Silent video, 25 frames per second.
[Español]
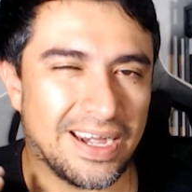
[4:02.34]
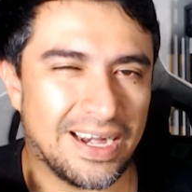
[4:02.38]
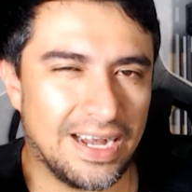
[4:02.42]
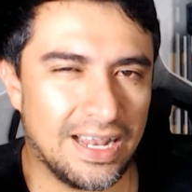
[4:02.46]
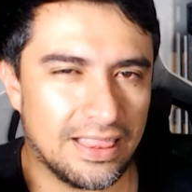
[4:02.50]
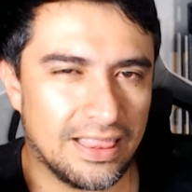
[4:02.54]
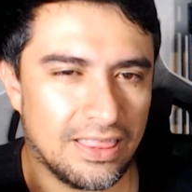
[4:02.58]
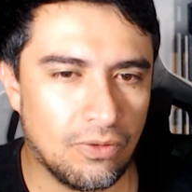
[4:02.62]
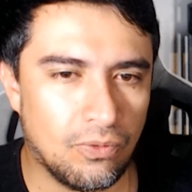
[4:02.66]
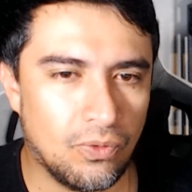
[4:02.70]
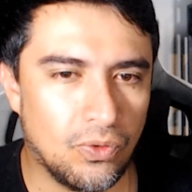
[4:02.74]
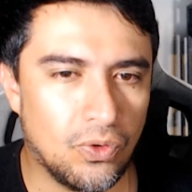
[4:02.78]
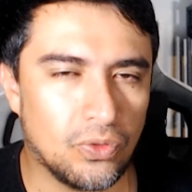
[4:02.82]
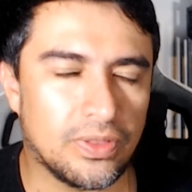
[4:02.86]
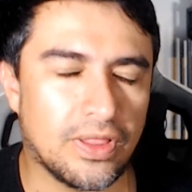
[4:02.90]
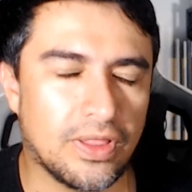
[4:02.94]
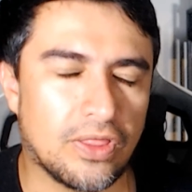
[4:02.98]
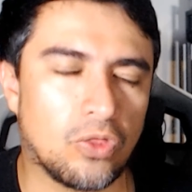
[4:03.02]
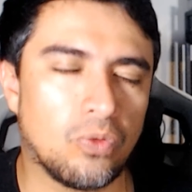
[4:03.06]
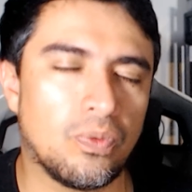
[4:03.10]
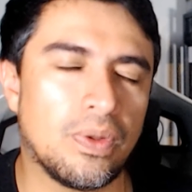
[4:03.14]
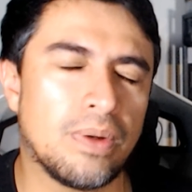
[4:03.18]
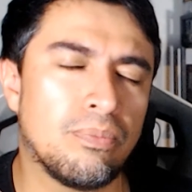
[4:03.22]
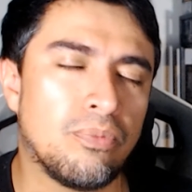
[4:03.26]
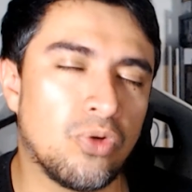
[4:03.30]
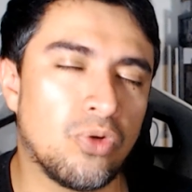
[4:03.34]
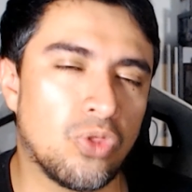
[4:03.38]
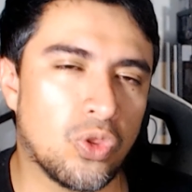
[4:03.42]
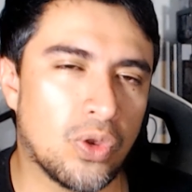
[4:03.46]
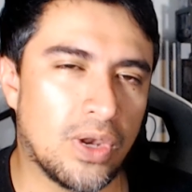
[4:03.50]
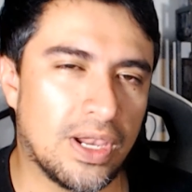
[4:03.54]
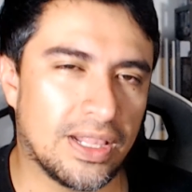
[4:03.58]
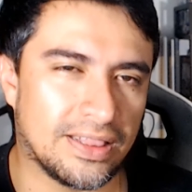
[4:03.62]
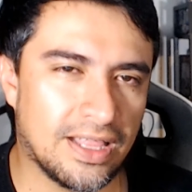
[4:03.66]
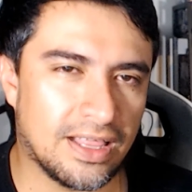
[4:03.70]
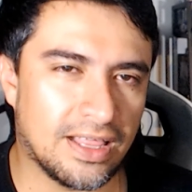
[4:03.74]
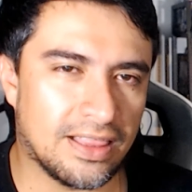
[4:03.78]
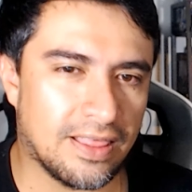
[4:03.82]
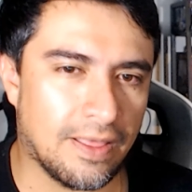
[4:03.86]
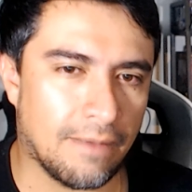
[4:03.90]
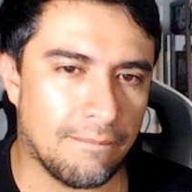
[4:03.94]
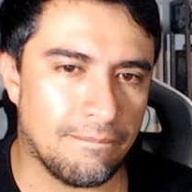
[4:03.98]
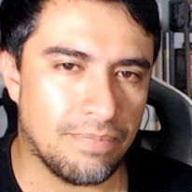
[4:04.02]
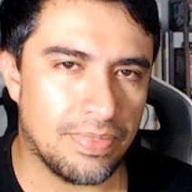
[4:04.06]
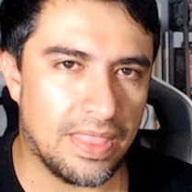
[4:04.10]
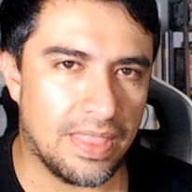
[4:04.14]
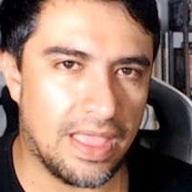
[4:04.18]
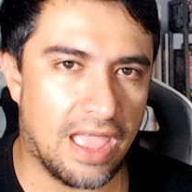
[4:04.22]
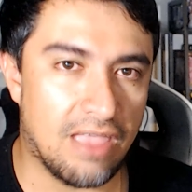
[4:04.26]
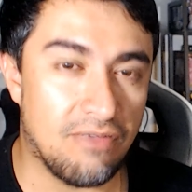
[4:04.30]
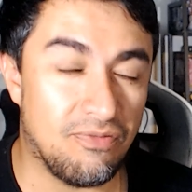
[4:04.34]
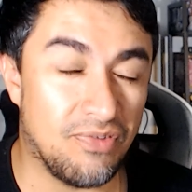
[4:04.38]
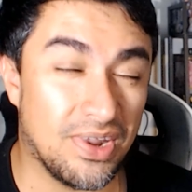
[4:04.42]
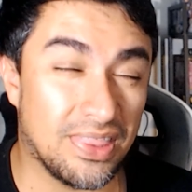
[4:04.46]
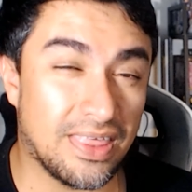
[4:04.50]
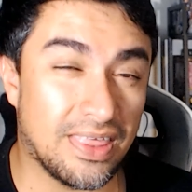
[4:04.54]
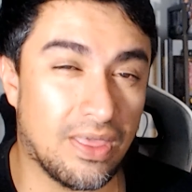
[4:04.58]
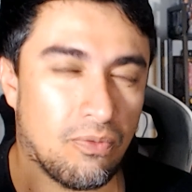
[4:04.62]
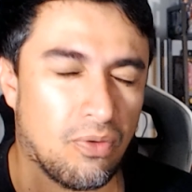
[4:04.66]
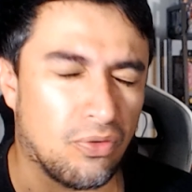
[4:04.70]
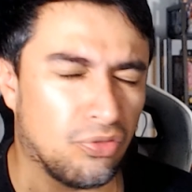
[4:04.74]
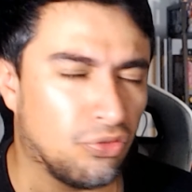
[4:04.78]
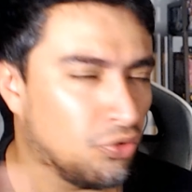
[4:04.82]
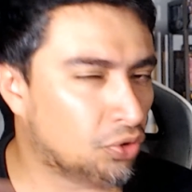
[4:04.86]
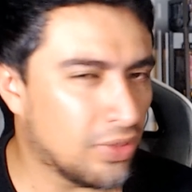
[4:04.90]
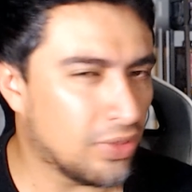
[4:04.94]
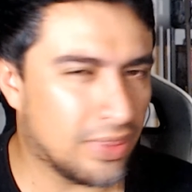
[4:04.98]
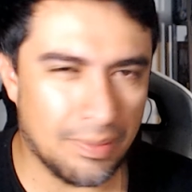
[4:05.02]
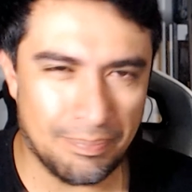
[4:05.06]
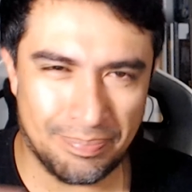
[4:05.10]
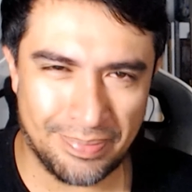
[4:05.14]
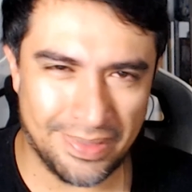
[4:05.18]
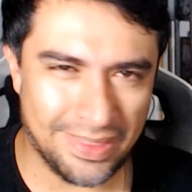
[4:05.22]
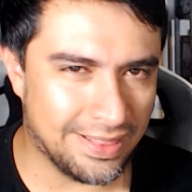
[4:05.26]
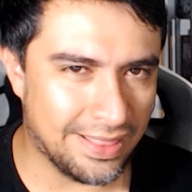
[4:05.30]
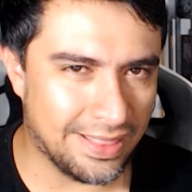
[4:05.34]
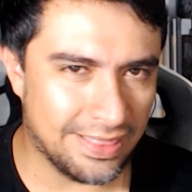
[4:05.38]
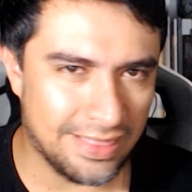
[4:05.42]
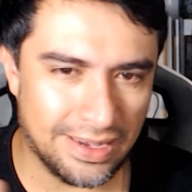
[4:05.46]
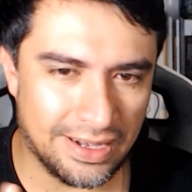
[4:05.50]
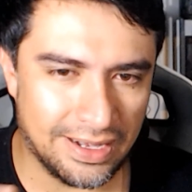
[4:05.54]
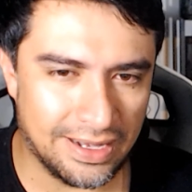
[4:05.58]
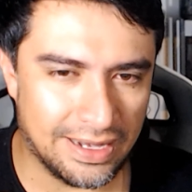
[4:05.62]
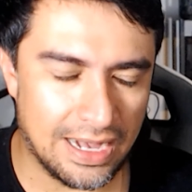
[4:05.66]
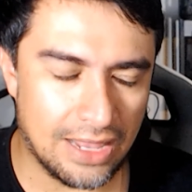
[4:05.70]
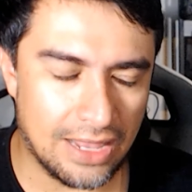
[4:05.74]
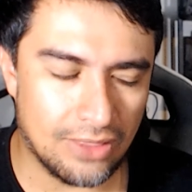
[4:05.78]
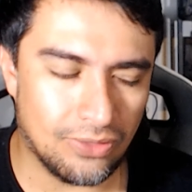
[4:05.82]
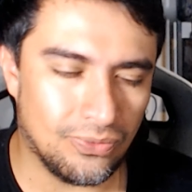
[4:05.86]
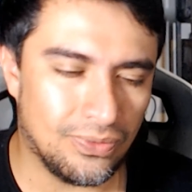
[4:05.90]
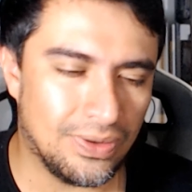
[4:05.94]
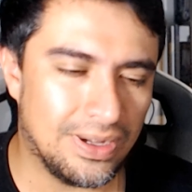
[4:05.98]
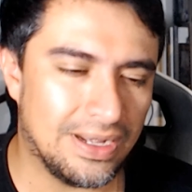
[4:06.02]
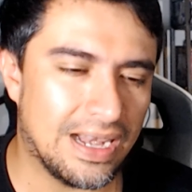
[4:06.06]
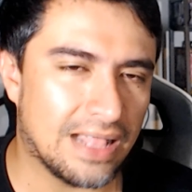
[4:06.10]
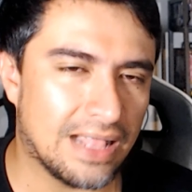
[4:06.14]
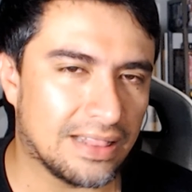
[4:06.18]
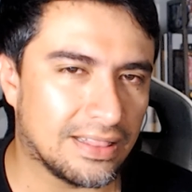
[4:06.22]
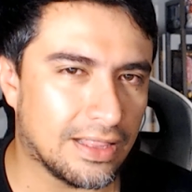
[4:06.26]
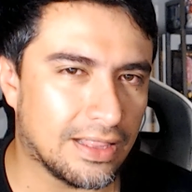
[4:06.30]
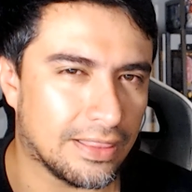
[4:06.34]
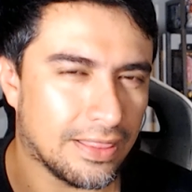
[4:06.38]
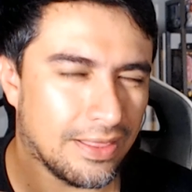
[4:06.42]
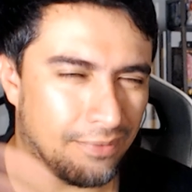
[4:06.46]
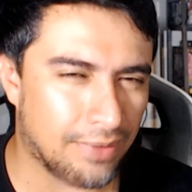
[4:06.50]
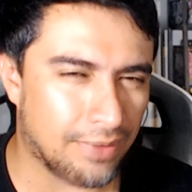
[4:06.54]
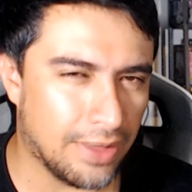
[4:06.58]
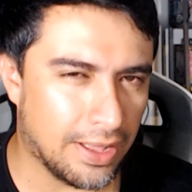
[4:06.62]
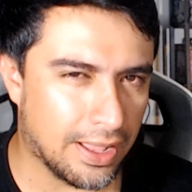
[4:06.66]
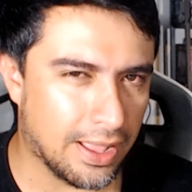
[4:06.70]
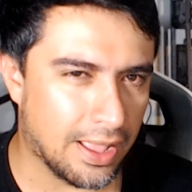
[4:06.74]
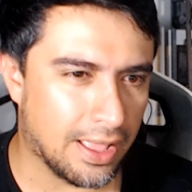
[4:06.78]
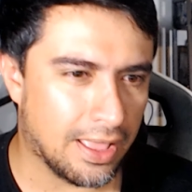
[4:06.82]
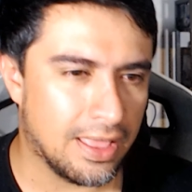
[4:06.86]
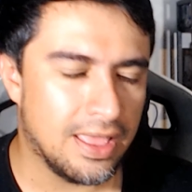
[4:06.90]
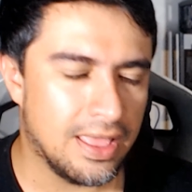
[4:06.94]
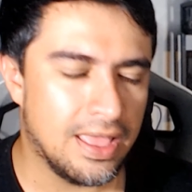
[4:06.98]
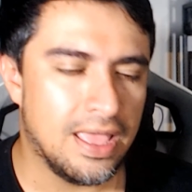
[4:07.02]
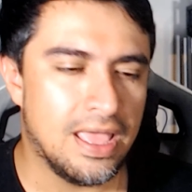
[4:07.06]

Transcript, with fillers: seguro te suben mucho la tasa. A diferencia de cuando no aceptas nada regalado, la tasa baja.